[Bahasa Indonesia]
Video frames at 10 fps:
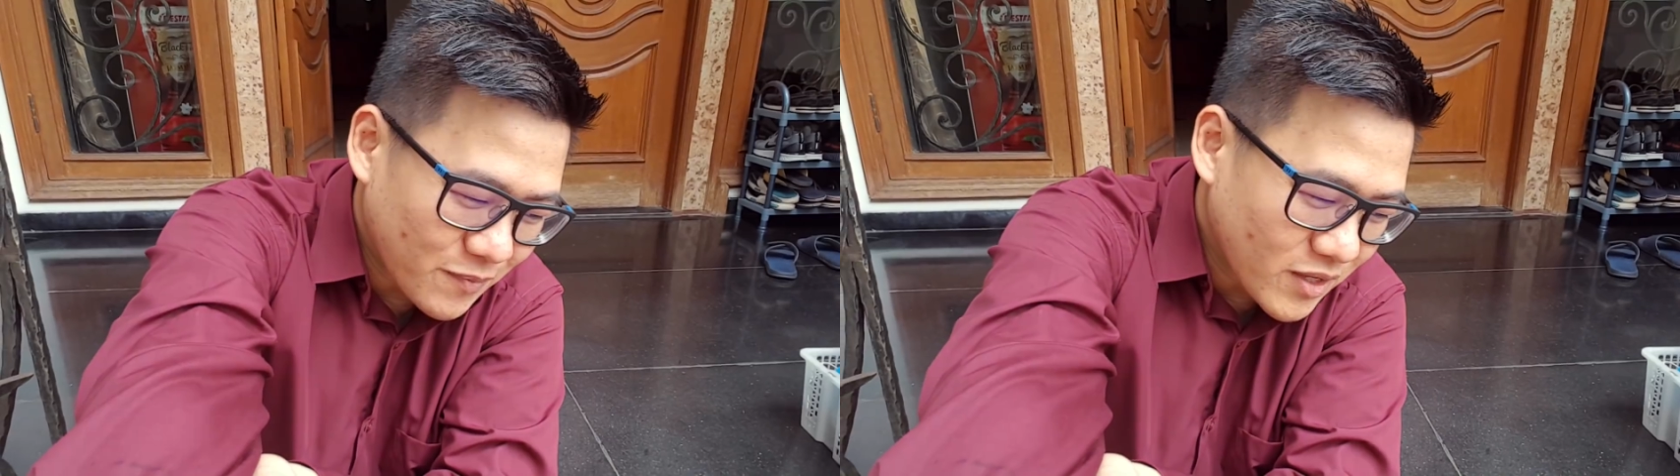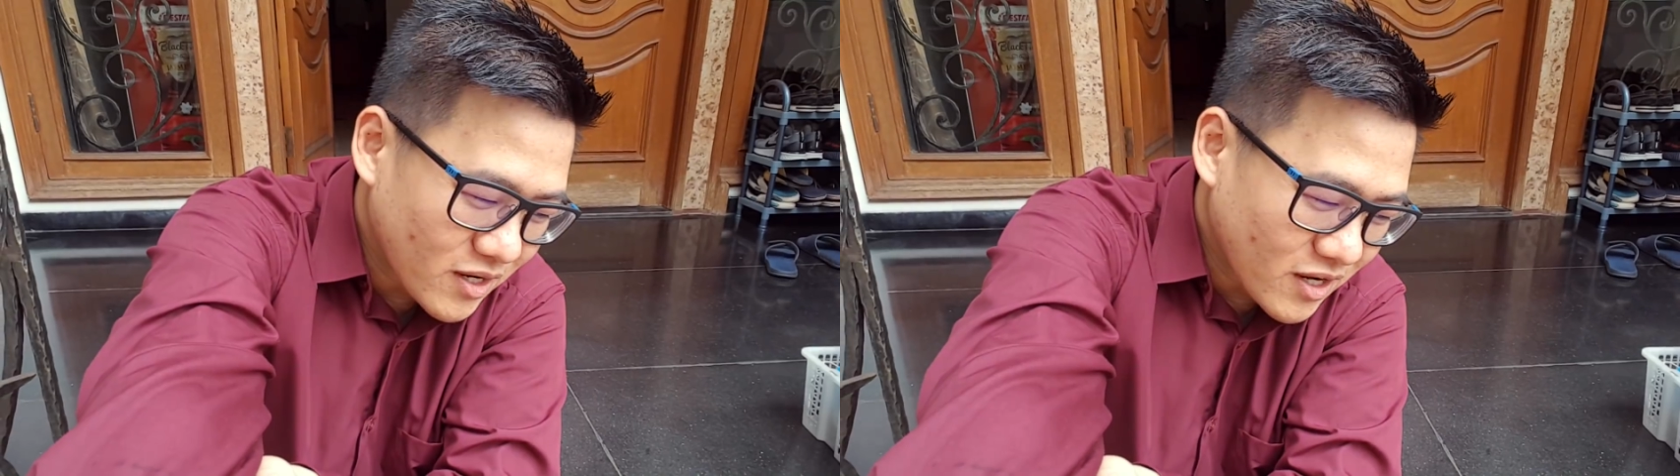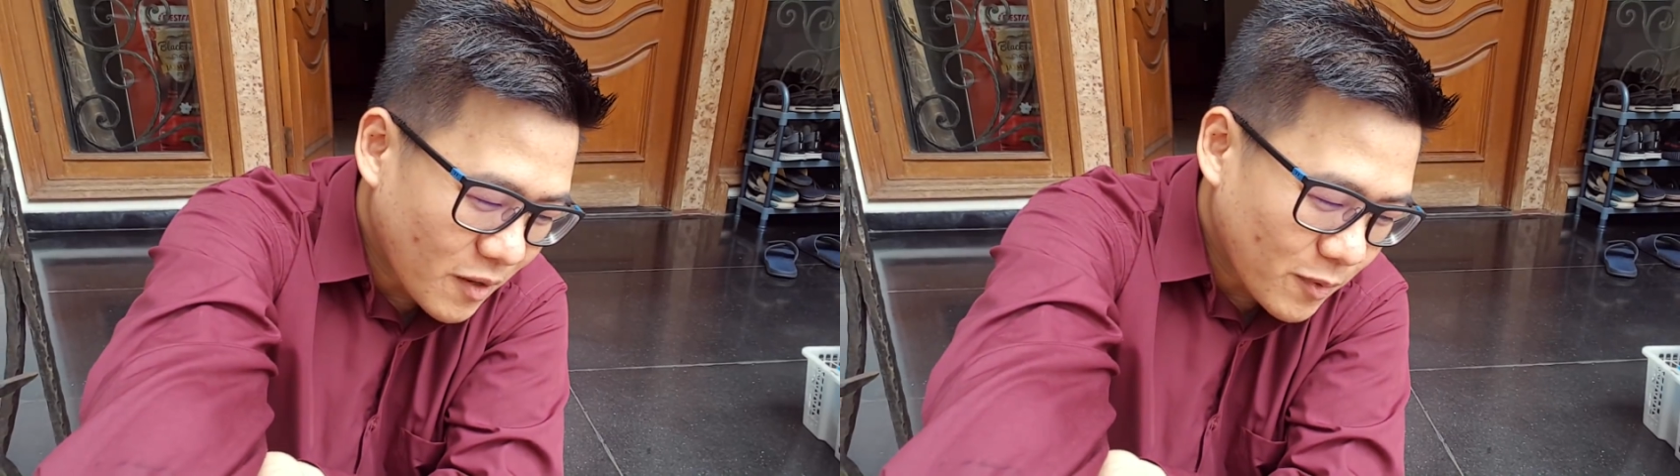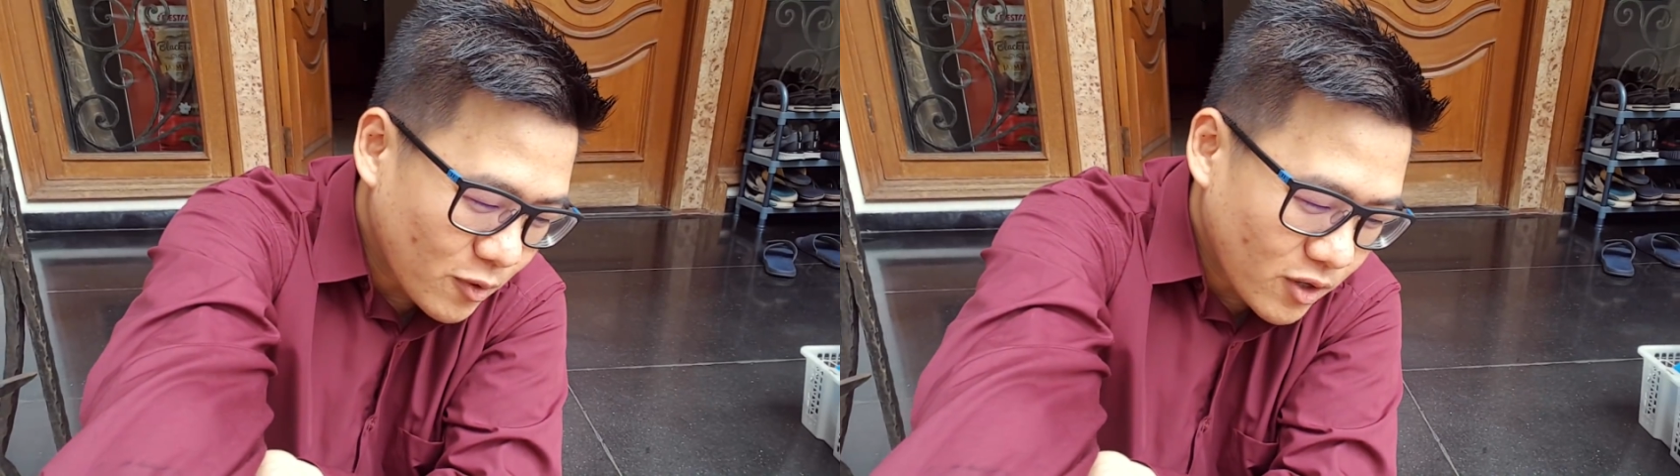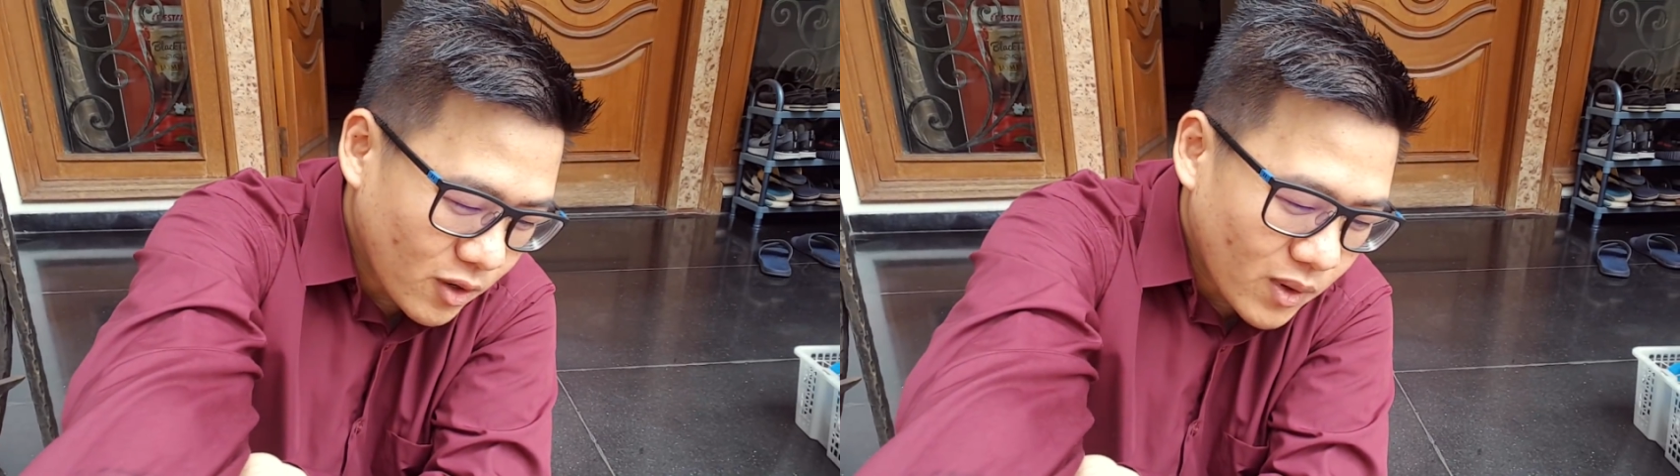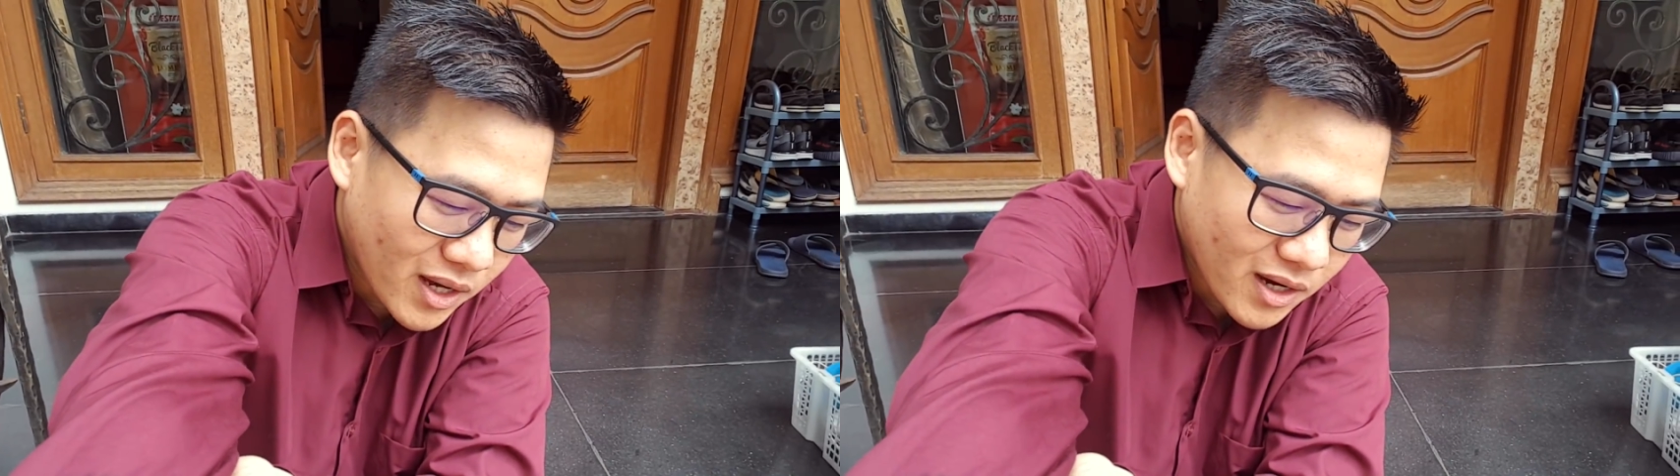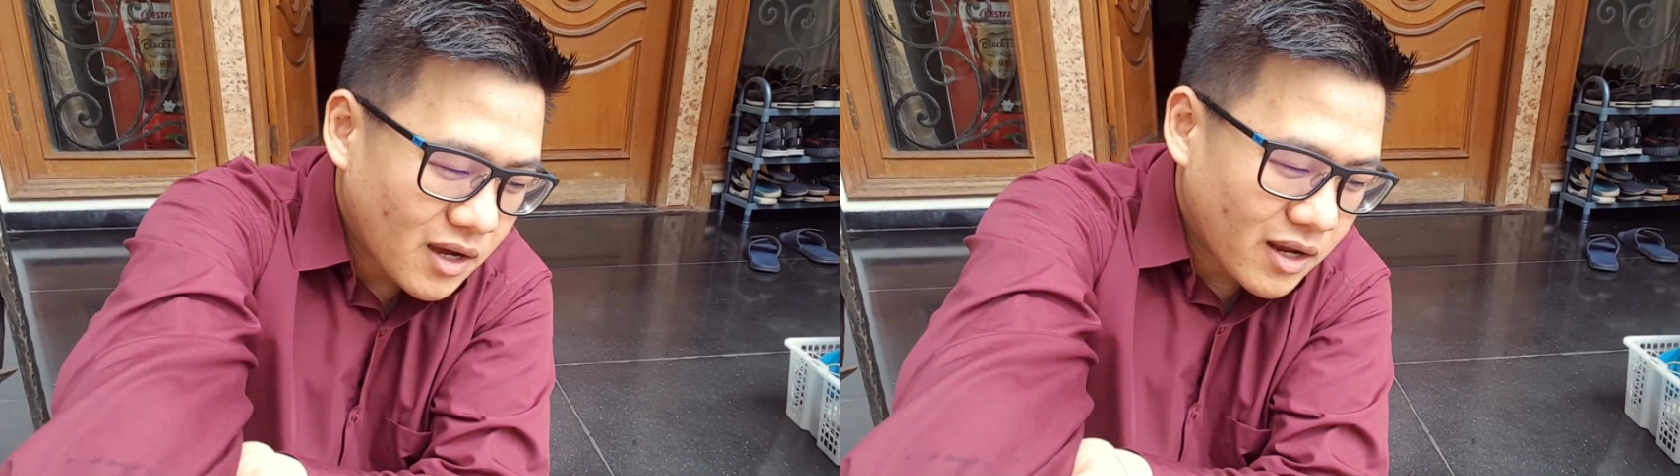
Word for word: kapten kenapa lu keluar